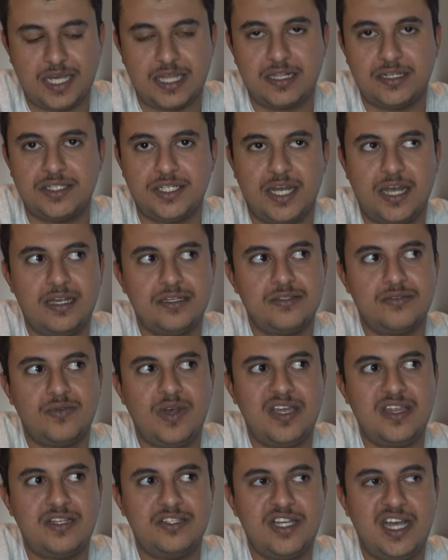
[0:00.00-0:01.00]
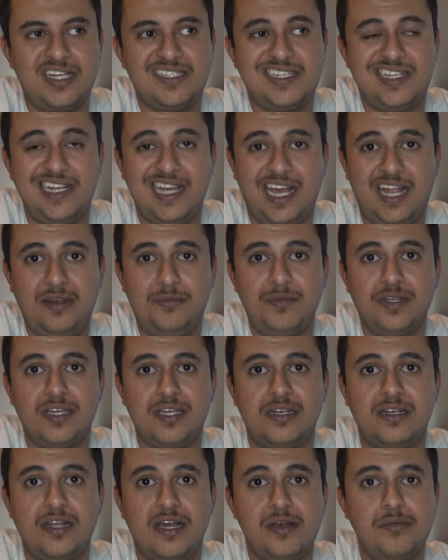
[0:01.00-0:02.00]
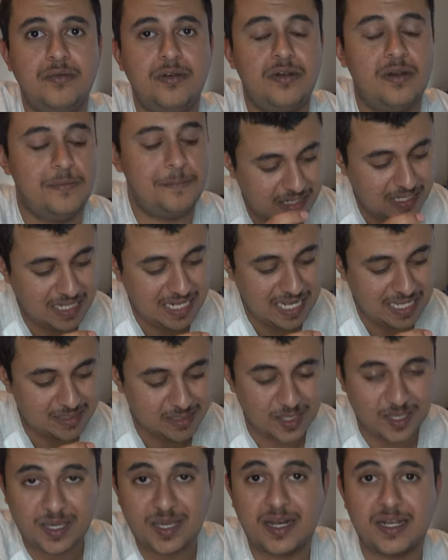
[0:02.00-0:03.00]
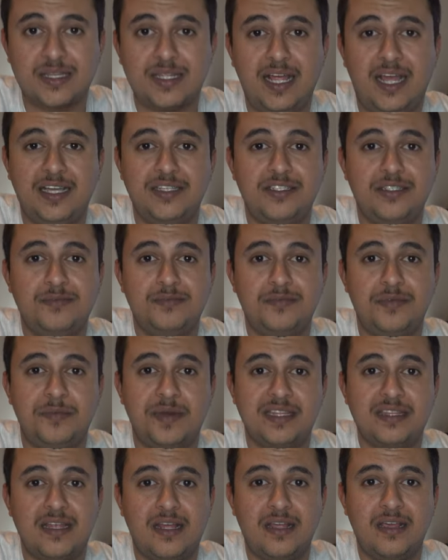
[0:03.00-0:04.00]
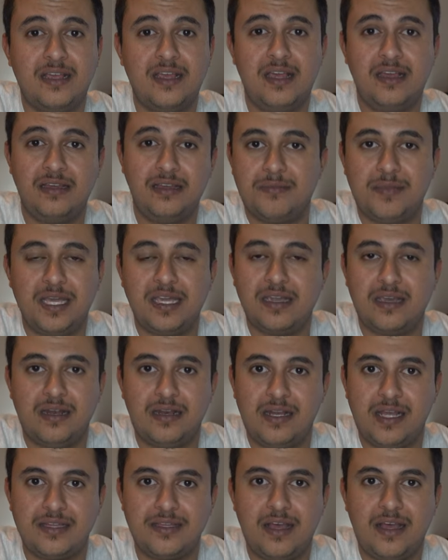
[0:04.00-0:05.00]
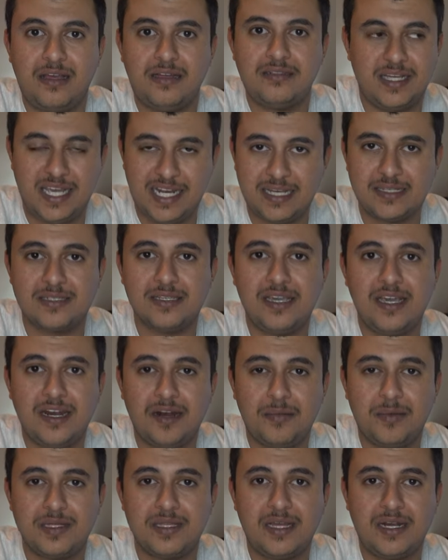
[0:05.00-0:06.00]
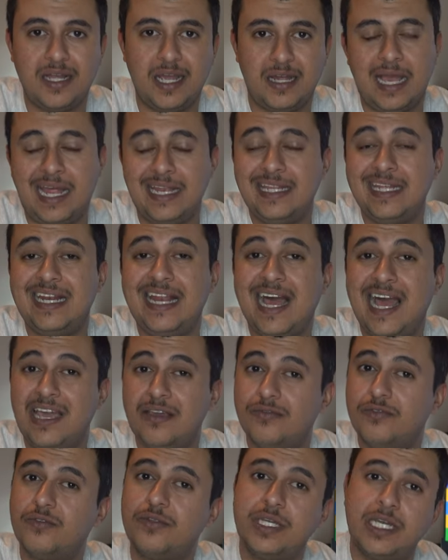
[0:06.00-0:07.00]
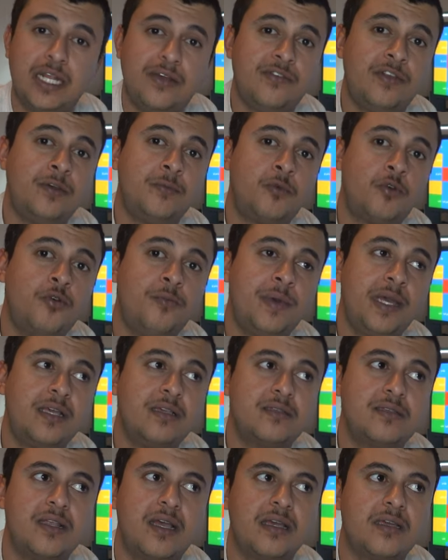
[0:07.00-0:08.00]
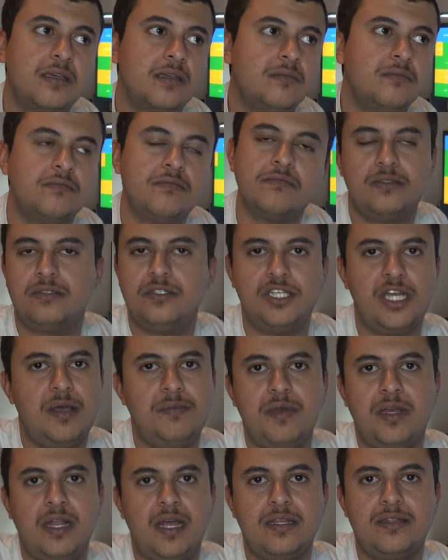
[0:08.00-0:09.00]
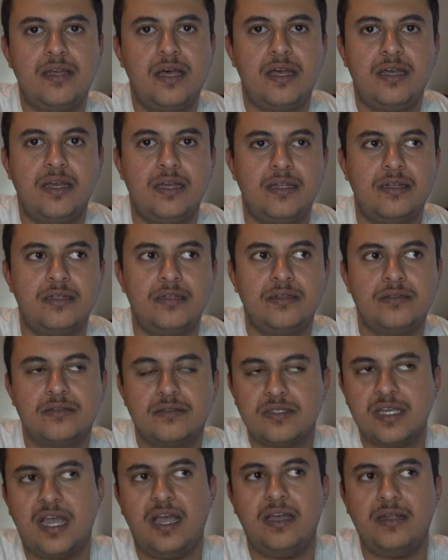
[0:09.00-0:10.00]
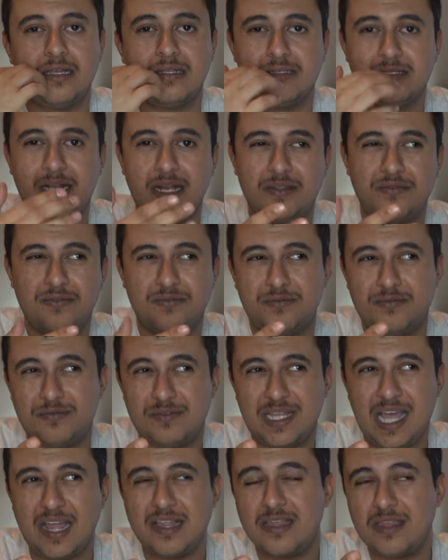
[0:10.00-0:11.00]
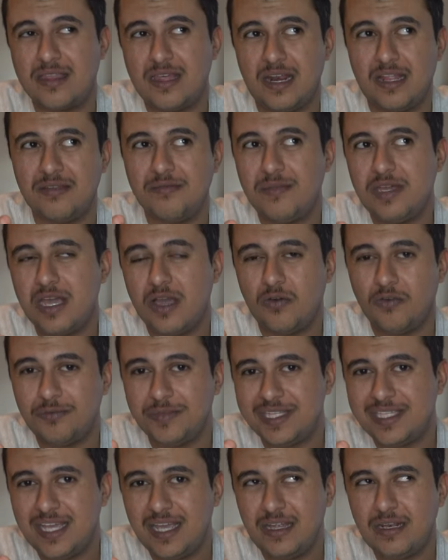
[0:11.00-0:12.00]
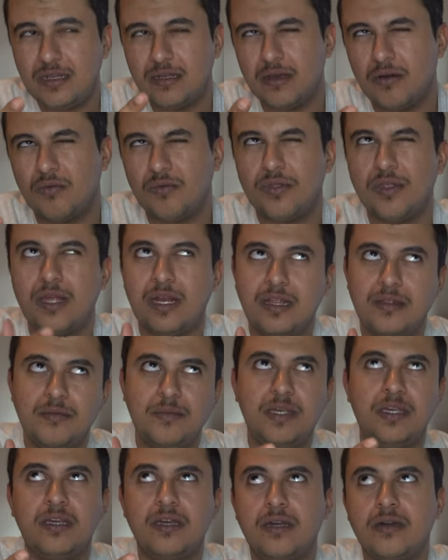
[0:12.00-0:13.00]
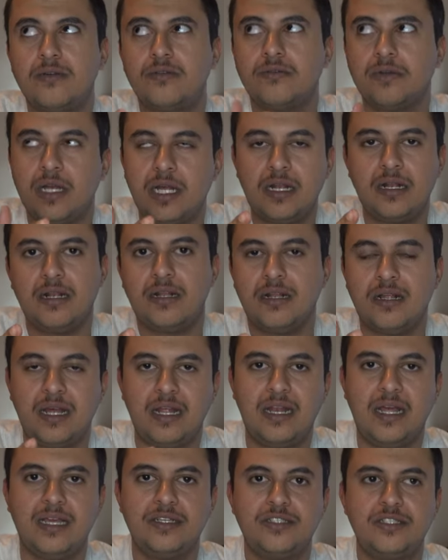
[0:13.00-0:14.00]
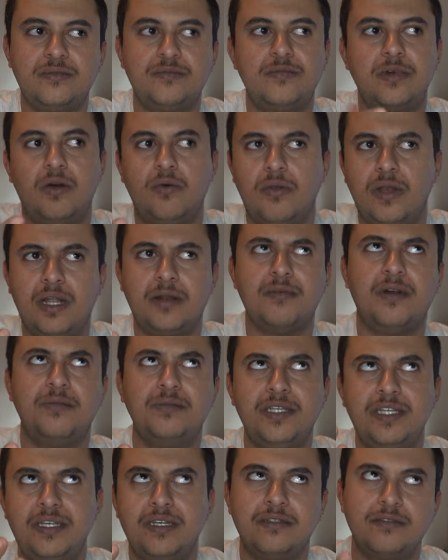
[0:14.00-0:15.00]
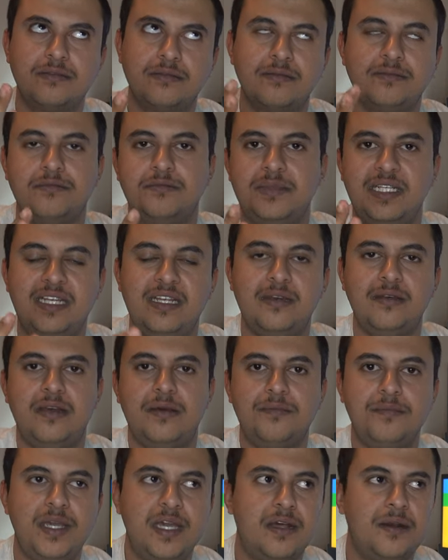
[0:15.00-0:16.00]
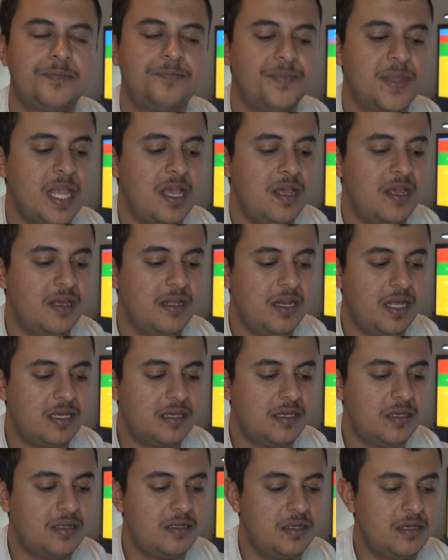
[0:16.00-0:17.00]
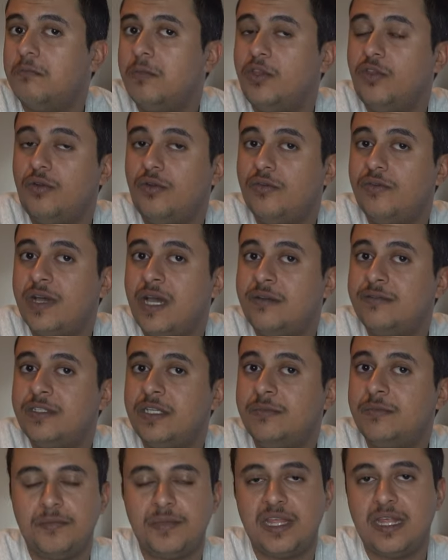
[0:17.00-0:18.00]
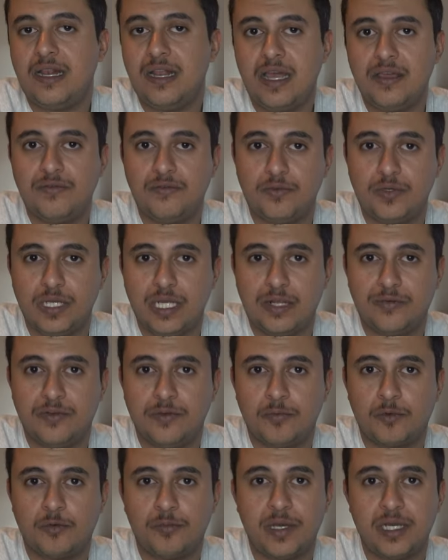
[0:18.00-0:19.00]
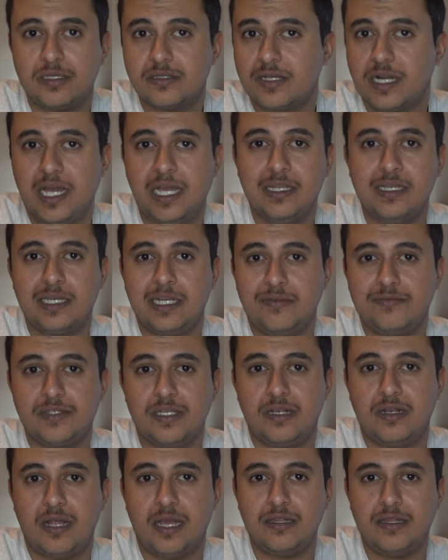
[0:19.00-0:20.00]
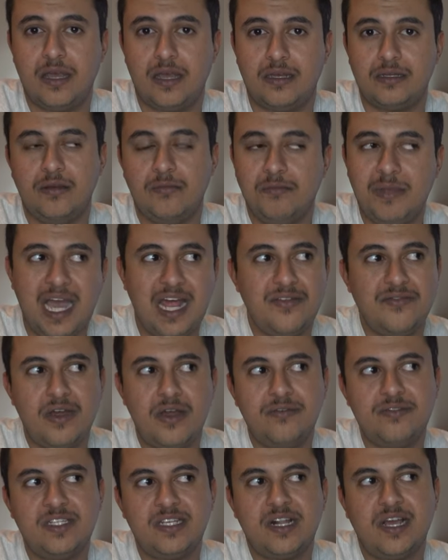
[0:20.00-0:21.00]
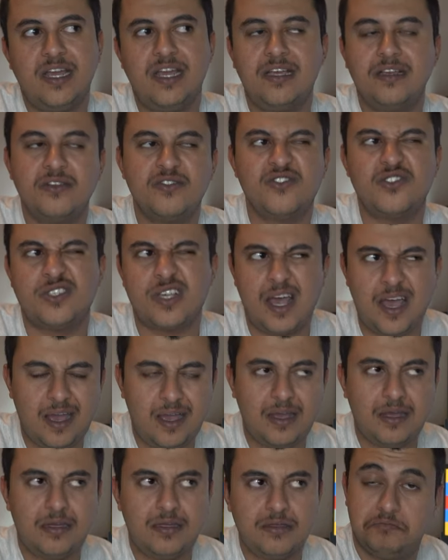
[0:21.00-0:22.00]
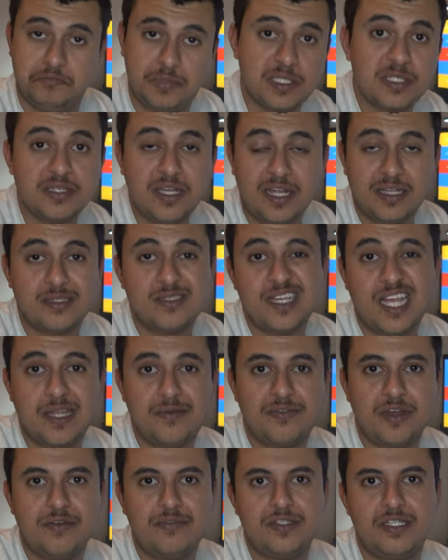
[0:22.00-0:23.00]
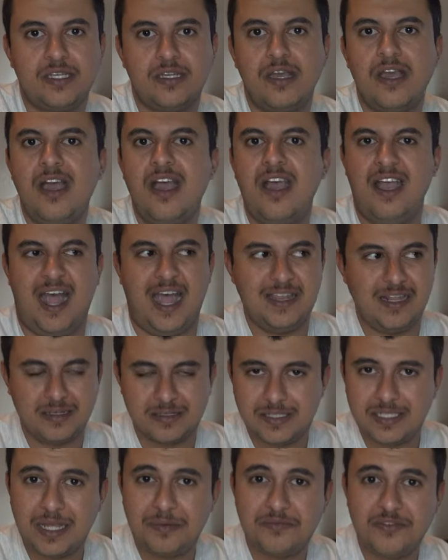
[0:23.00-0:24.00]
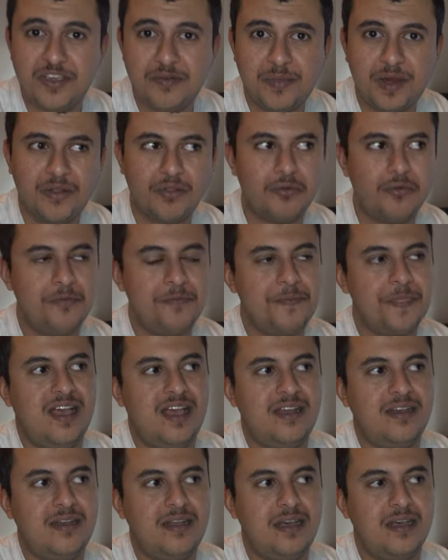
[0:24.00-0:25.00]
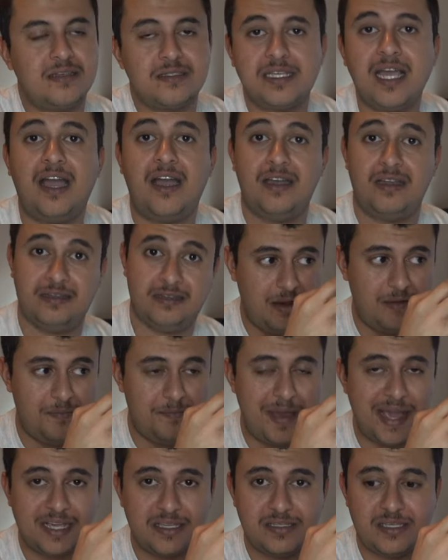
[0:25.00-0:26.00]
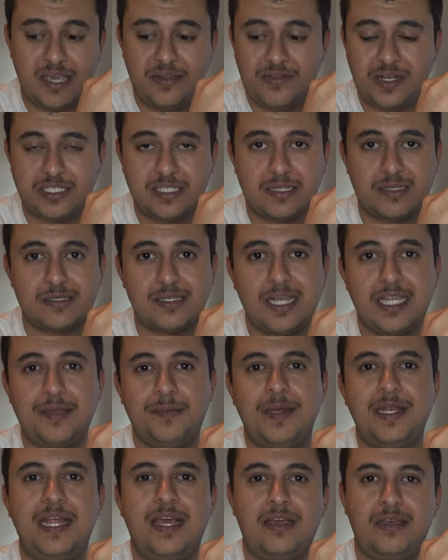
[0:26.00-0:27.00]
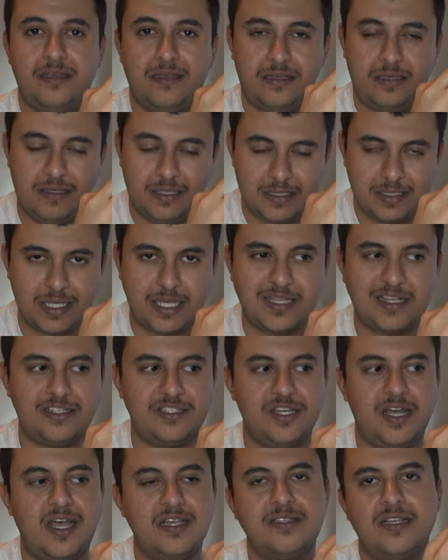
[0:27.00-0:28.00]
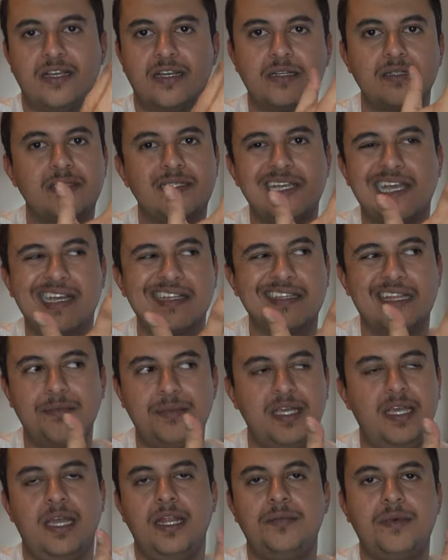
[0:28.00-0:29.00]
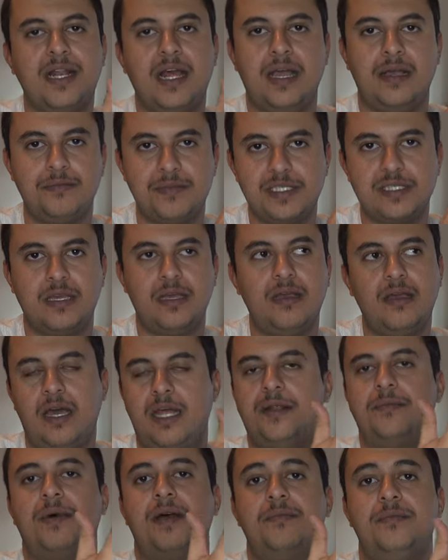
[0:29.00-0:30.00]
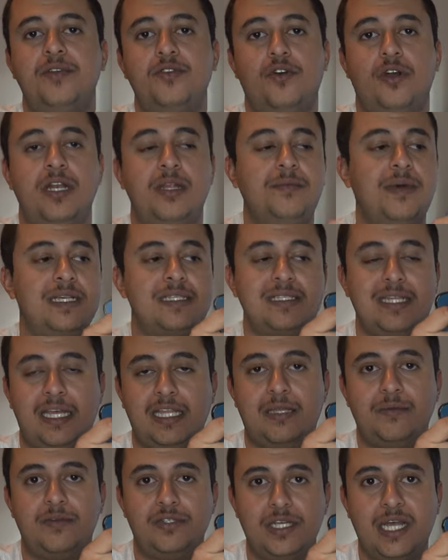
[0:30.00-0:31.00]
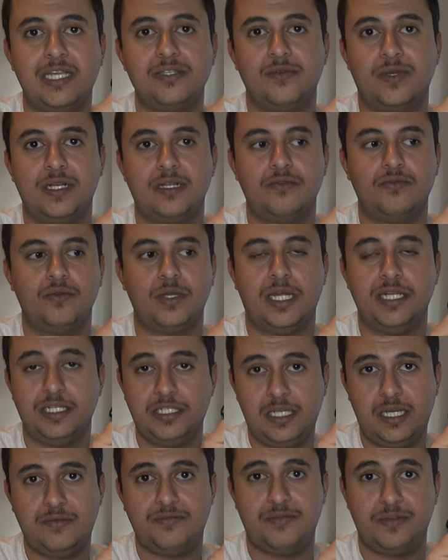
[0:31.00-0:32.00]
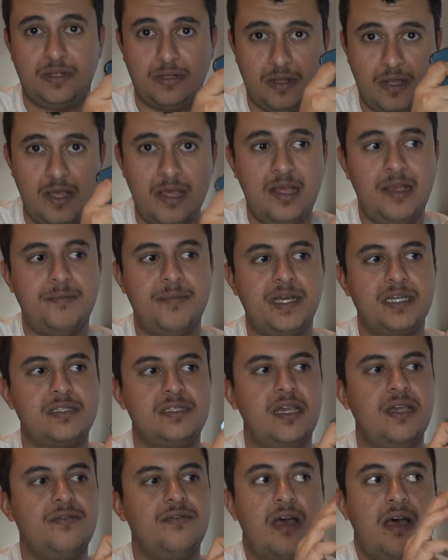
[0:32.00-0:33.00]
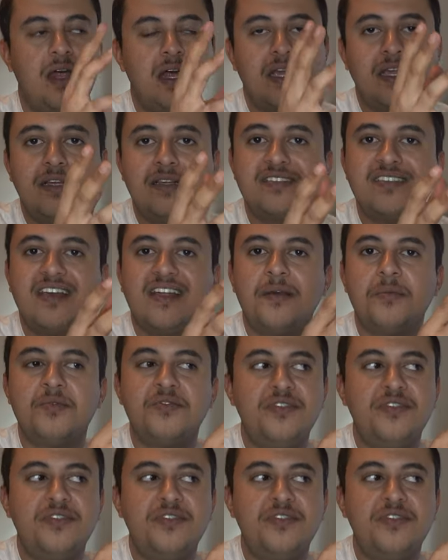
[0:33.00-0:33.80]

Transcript: هذا الجهاز وهذا الجهاز اللي علمك أن أبل لا سقرت الحجم البطارية ما يقل الأداء هنا صغيرة البطارية عن الآيفون 11 برو ماكس لكن تشابه الأداء يعني صح نزلت تحت ال 300 او 200 او 300 او هالحجم او ال 400 ملي امبير لكن بدون ال 5 جي مثل الايفون 11 برو ماكس راح يعطيك نفس الاداء مع ال 5 جي راح ينقص ساعه بس قاعد تستخدم 5 جي انا اللي انصدمت فيه برضو انه صح ماج سيف اللي تستخدم هنا يسخن الجهاز لكن السخن طبيعي انا ما راح امسكه انا من النوع اللي ما استخدم الجهاز وانا قاعد يشحن في الماج سيف لكن استغربت